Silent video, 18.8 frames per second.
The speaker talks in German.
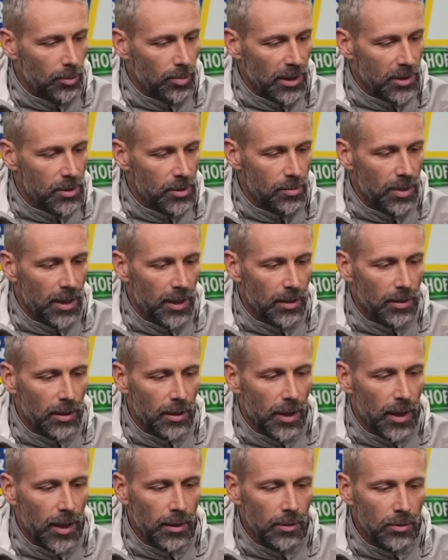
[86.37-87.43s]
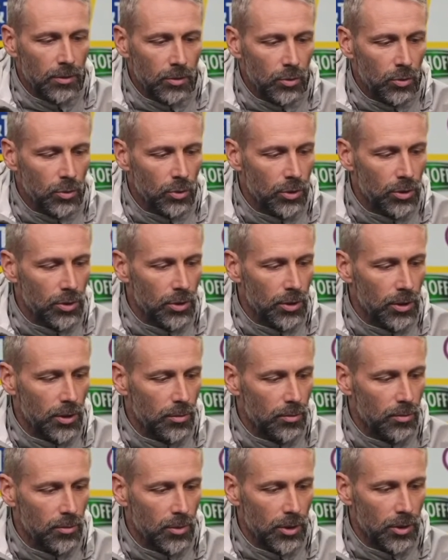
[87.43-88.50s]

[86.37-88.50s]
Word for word: passen ein paar Dinge an und ähm,